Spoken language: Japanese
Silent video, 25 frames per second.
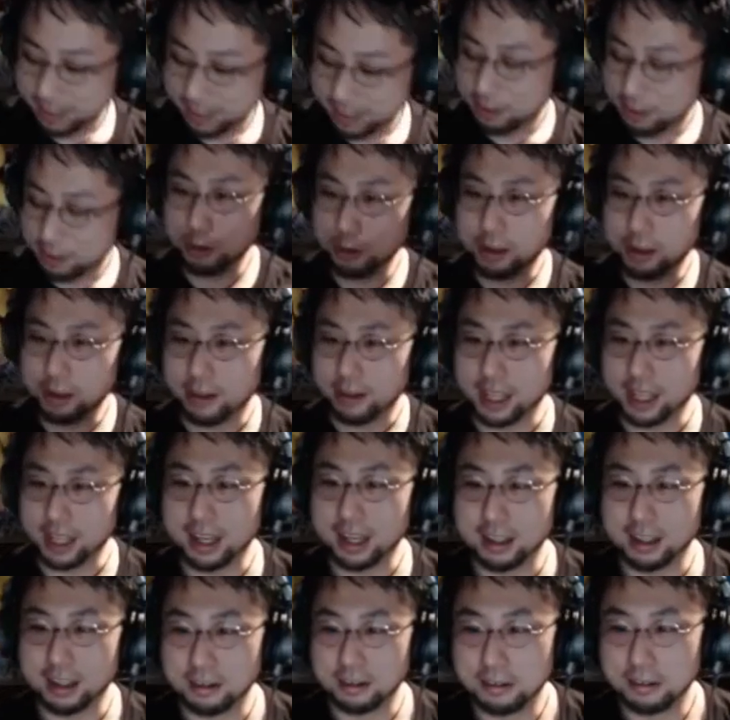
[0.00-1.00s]
うではないだろ。
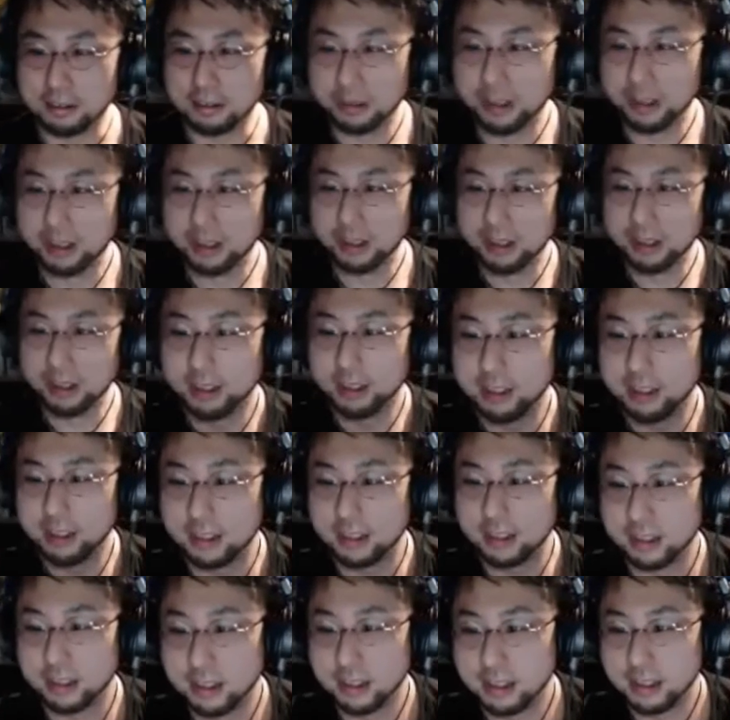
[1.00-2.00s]

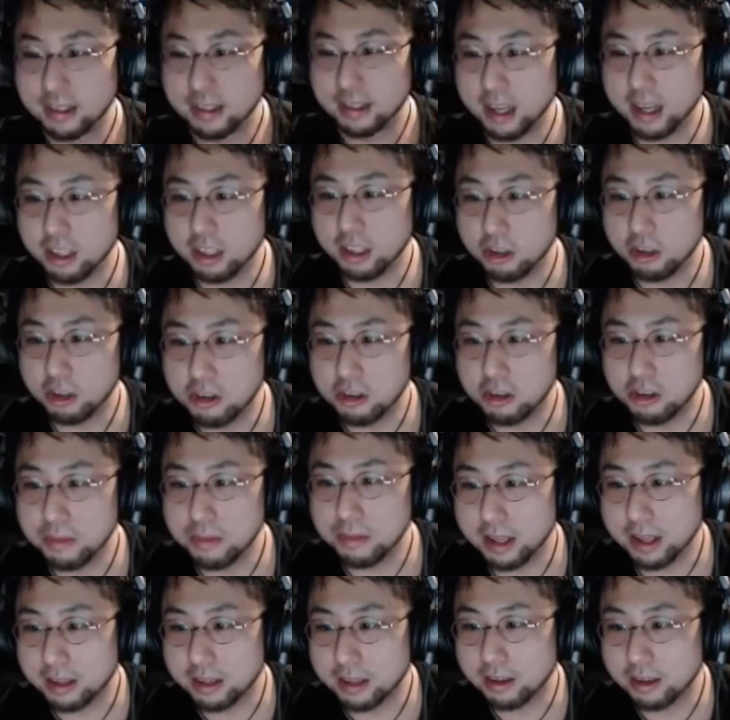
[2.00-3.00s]
最初、ツバネ
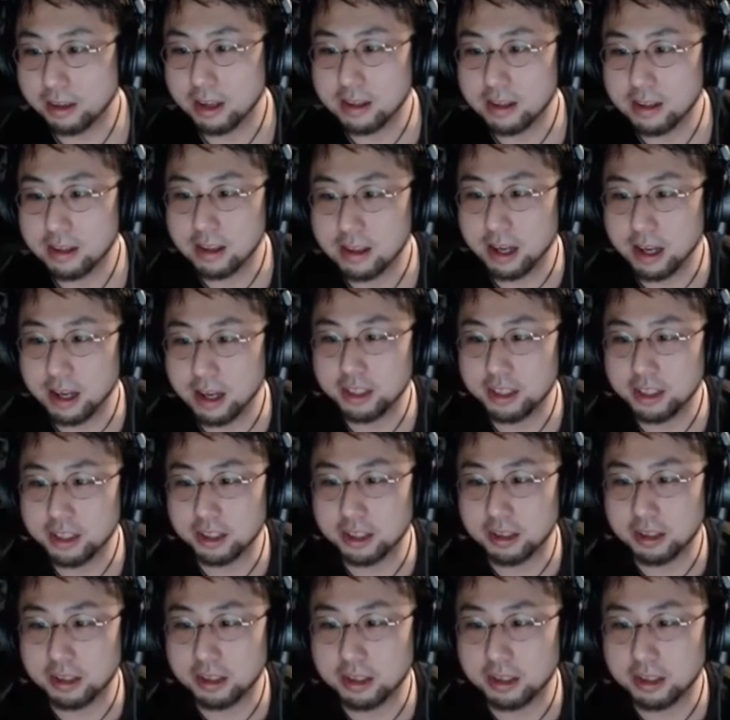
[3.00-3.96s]
のやつでアンチだった。